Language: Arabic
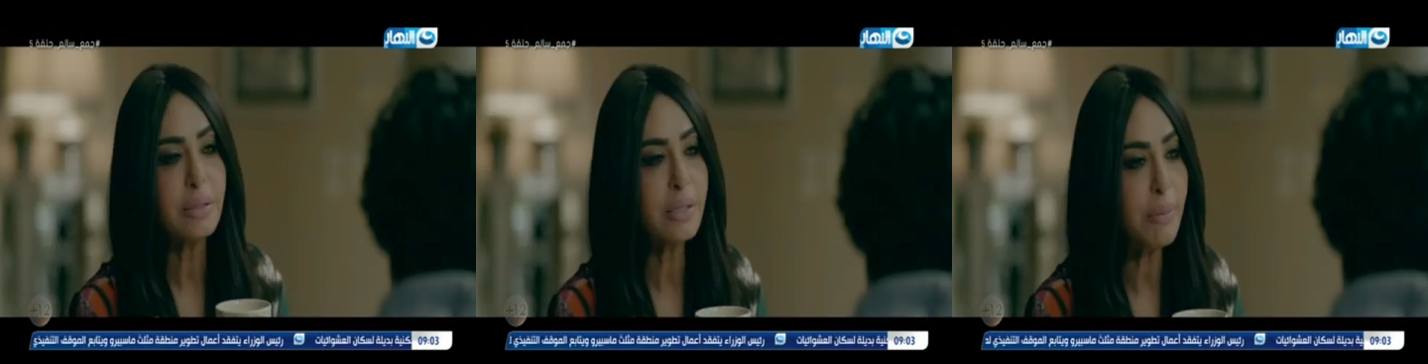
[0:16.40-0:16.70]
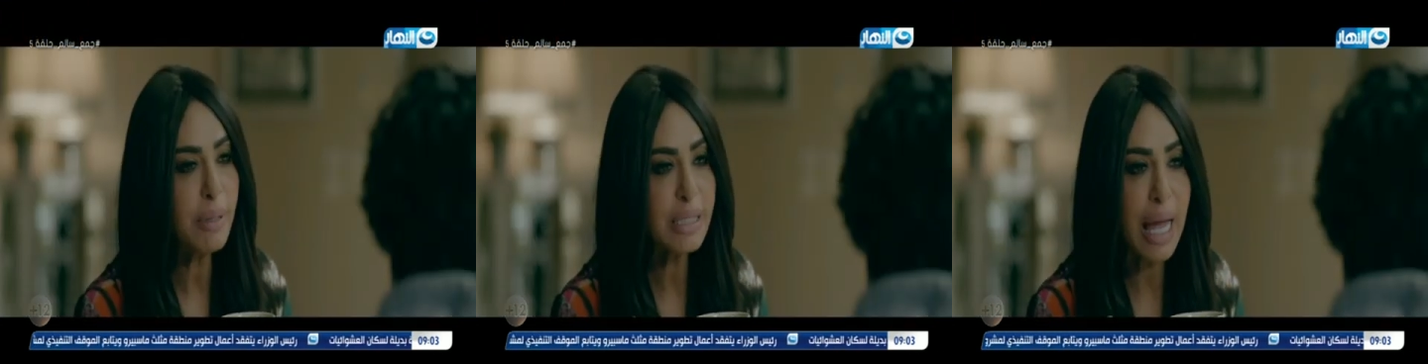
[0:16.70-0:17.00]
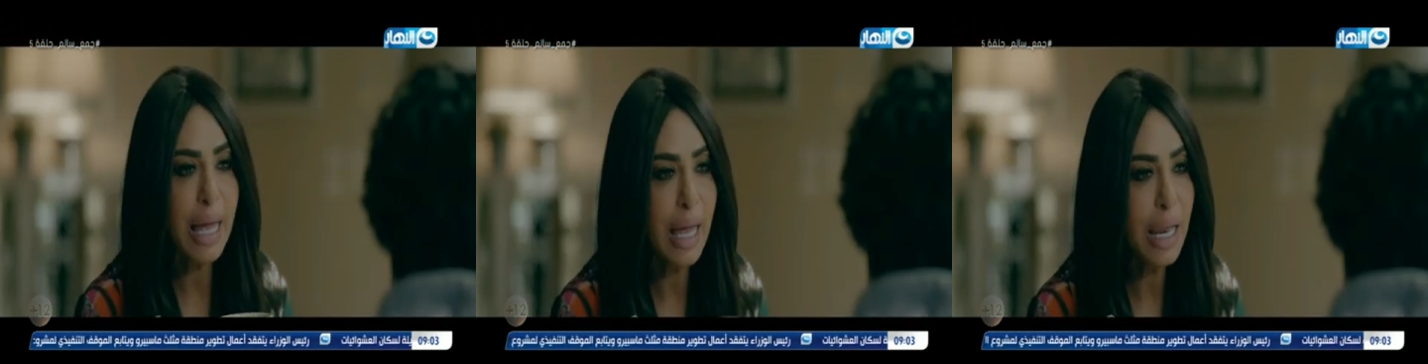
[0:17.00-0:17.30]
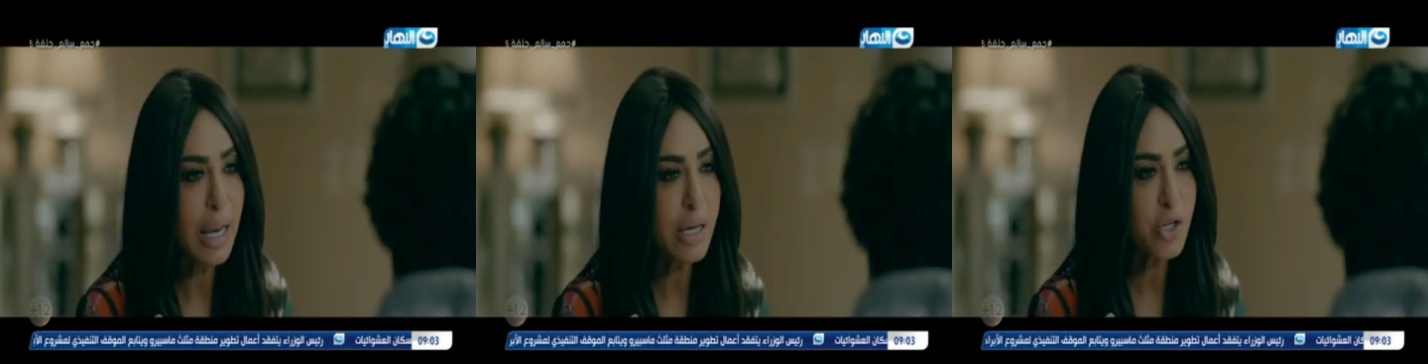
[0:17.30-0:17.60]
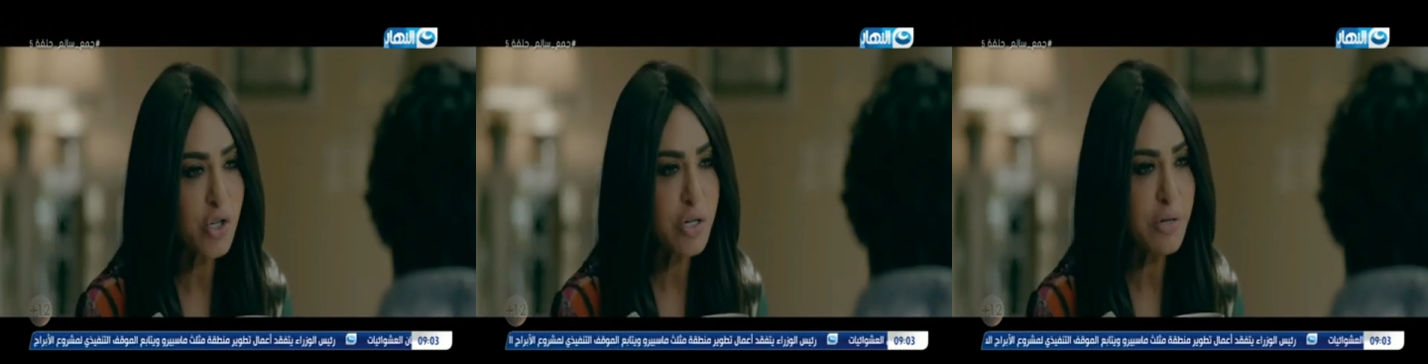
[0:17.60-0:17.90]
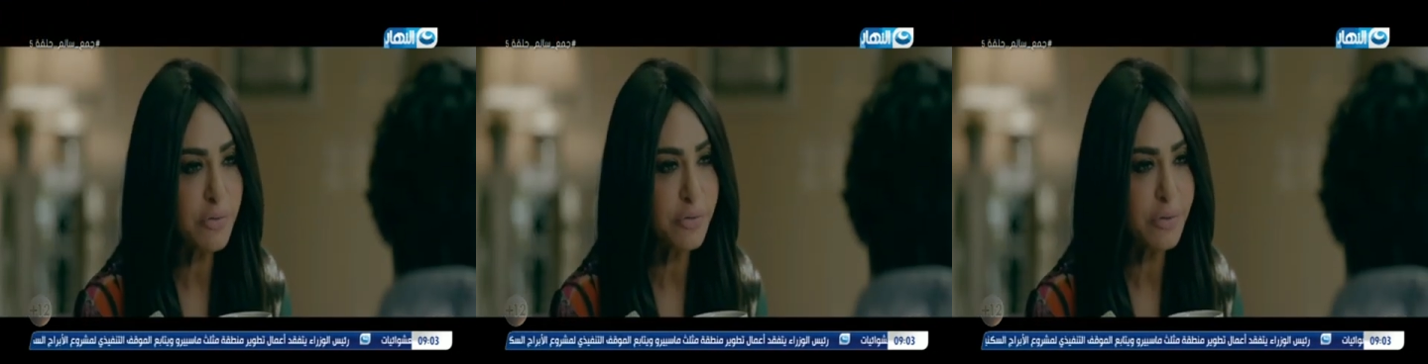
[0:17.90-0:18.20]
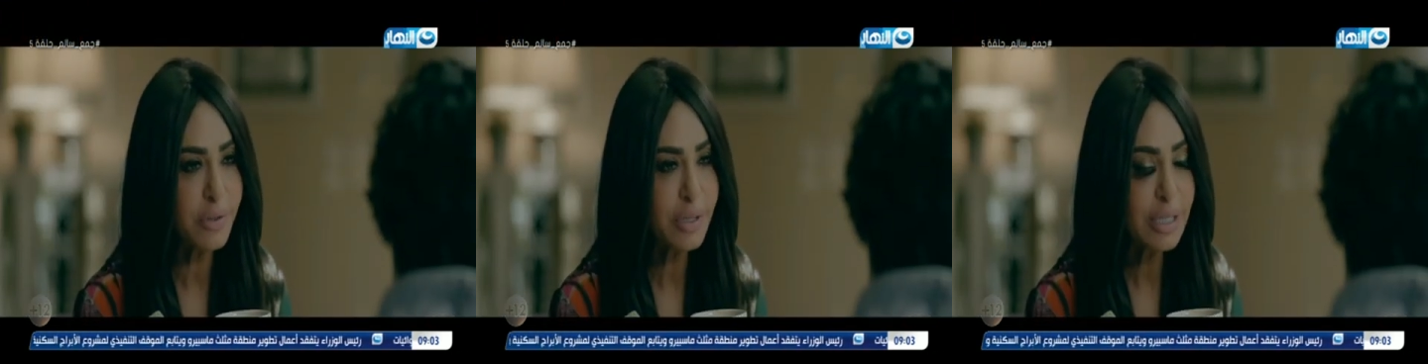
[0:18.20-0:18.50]
طب ما تعقلها يا شيف
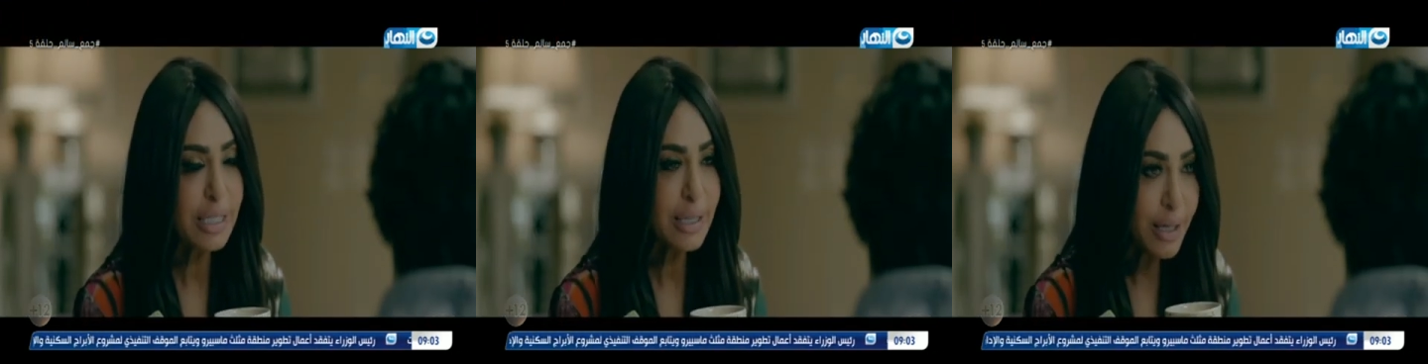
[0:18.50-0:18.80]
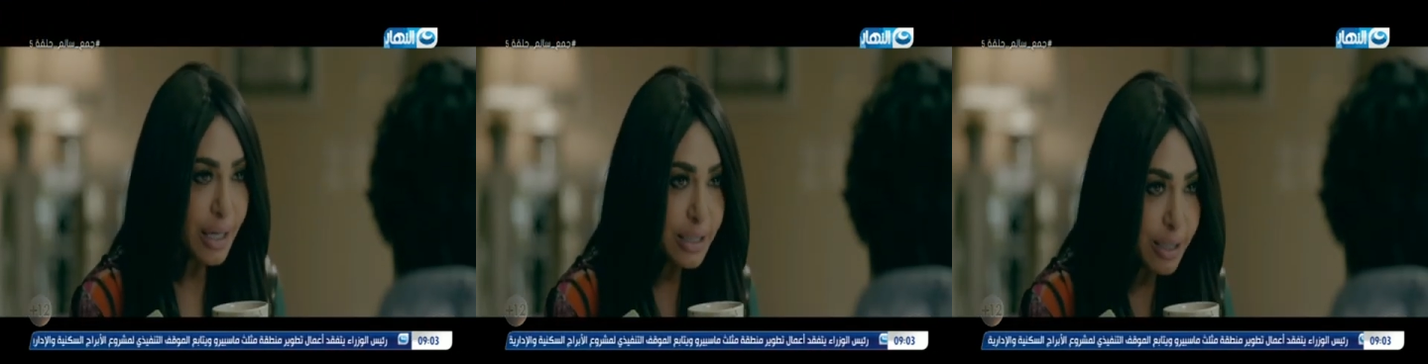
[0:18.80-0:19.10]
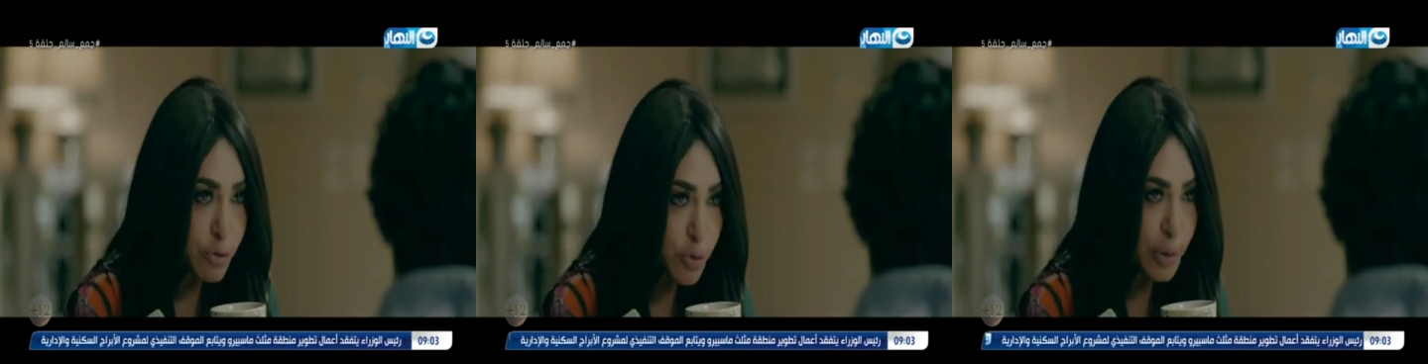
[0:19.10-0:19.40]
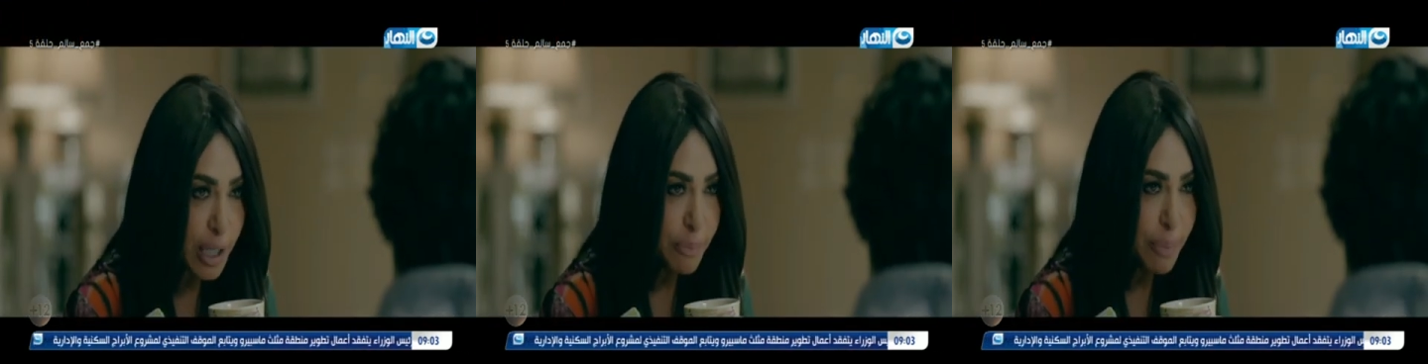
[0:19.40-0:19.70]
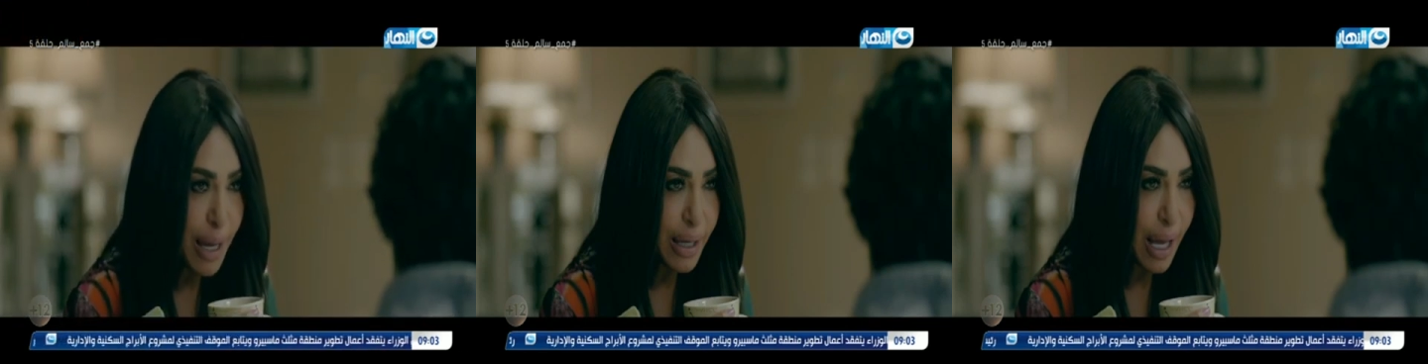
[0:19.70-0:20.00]
انت مش بتحبها يا